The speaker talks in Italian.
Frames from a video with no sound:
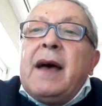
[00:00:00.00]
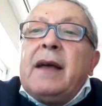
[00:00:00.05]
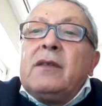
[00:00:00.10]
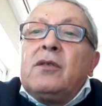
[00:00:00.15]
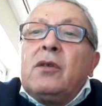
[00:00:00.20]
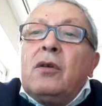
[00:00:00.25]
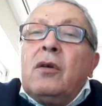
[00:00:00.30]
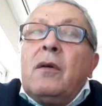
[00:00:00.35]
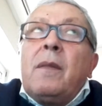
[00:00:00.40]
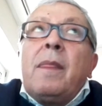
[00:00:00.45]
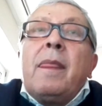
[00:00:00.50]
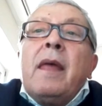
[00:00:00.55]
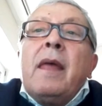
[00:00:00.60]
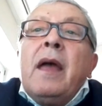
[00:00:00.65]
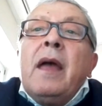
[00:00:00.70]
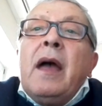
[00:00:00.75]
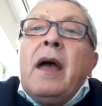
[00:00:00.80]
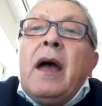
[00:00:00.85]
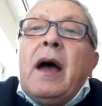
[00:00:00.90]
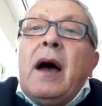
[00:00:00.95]

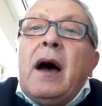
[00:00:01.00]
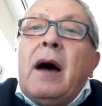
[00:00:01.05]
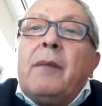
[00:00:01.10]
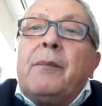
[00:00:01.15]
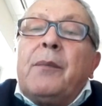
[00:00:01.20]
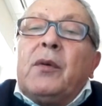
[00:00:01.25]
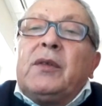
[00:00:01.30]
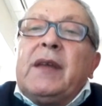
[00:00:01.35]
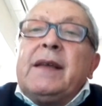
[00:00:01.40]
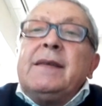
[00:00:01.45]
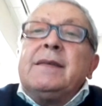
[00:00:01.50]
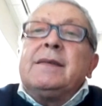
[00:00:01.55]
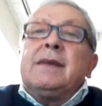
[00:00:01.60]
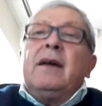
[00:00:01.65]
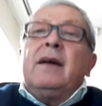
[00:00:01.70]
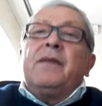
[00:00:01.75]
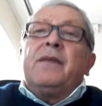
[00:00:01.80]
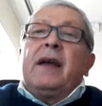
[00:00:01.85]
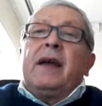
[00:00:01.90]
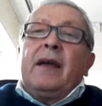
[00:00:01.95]
pensato a
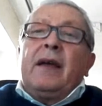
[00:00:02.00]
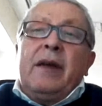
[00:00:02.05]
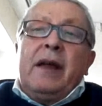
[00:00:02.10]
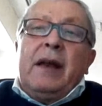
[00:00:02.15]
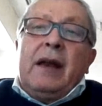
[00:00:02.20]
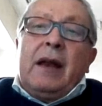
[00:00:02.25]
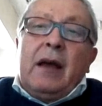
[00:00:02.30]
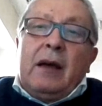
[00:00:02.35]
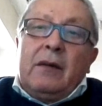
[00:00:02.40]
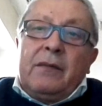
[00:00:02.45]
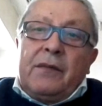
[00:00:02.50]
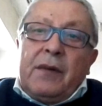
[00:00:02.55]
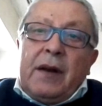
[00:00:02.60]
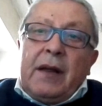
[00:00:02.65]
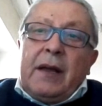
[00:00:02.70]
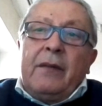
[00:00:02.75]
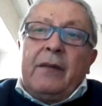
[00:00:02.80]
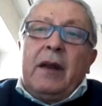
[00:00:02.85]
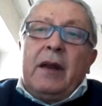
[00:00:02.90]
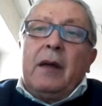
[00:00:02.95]
Potenza
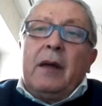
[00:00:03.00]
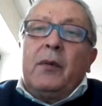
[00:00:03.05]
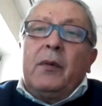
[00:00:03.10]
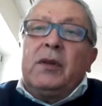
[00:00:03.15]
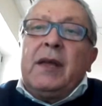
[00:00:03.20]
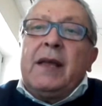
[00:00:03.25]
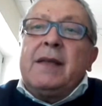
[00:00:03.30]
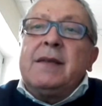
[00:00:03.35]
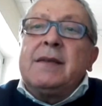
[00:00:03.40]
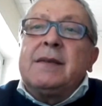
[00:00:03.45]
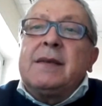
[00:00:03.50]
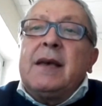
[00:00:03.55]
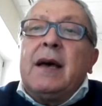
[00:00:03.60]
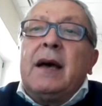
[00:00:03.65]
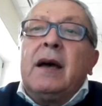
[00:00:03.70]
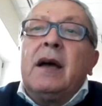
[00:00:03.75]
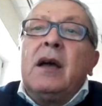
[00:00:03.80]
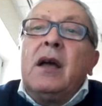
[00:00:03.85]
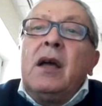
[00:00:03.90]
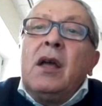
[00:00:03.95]
Francavilla, Francavilla
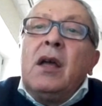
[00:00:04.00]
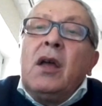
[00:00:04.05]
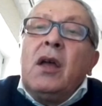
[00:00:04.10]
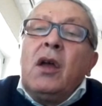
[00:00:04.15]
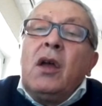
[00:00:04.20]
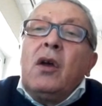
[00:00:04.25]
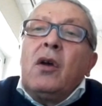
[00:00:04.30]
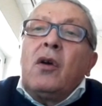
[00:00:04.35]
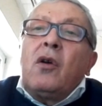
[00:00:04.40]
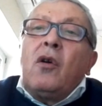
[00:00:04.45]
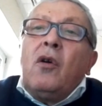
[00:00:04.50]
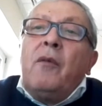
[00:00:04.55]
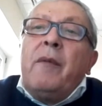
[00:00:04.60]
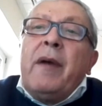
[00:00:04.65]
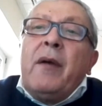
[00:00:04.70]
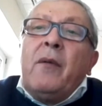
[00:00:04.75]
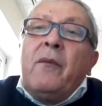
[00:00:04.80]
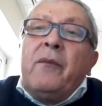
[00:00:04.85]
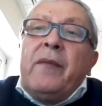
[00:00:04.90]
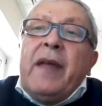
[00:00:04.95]
Potenza
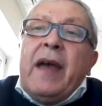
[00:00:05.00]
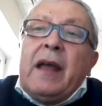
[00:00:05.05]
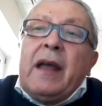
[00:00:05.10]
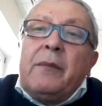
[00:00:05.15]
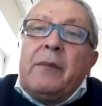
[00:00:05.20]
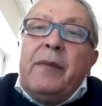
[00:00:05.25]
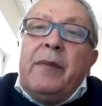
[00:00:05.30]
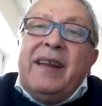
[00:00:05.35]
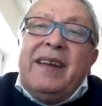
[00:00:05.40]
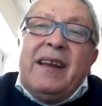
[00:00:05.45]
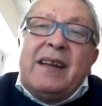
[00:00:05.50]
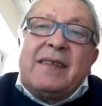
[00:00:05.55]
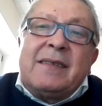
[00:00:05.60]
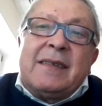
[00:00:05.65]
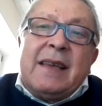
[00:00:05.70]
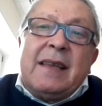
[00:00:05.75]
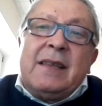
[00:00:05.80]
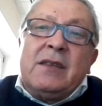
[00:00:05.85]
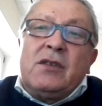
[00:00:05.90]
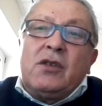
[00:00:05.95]
come un derby,
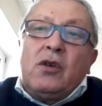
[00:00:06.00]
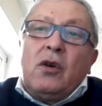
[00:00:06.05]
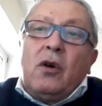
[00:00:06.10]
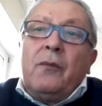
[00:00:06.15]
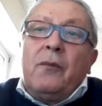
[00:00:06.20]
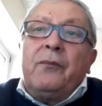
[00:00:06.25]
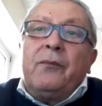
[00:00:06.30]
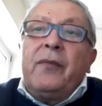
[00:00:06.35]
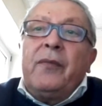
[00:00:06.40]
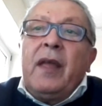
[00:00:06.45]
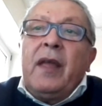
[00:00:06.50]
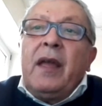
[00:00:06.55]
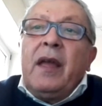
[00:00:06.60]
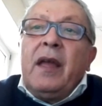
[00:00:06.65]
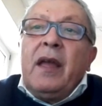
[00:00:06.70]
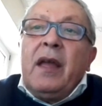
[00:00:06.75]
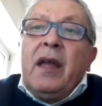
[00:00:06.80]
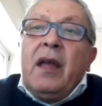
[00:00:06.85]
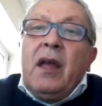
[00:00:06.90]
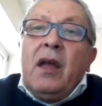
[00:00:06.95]
nel senso
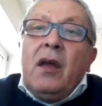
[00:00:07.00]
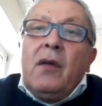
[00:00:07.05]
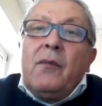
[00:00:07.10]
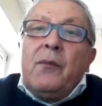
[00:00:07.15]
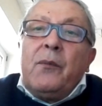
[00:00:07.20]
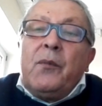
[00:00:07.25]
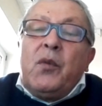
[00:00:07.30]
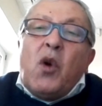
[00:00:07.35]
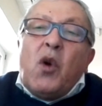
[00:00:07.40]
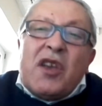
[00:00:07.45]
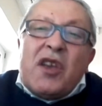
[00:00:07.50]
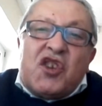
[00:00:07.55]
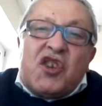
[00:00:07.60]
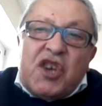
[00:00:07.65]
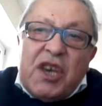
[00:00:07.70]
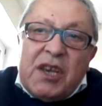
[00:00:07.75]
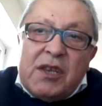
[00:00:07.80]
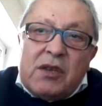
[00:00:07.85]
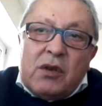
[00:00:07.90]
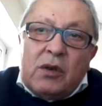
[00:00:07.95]
più
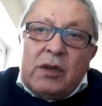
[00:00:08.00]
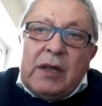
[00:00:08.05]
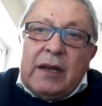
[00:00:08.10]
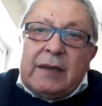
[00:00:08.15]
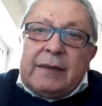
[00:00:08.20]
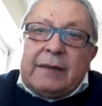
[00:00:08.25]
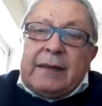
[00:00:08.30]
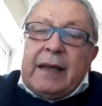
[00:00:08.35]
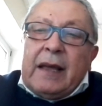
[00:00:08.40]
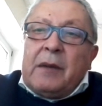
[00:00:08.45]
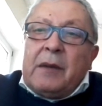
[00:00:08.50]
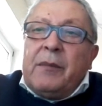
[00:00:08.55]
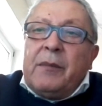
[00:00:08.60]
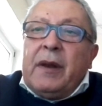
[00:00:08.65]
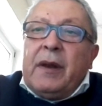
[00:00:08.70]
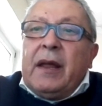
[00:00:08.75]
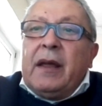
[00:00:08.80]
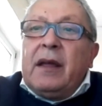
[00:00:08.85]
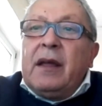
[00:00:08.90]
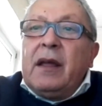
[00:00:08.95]
acceso del
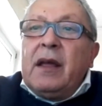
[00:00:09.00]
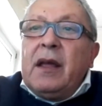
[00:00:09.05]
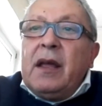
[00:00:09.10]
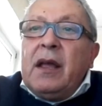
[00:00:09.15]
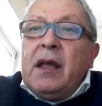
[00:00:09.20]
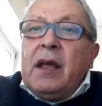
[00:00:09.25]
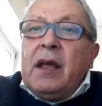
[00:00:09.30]
termine.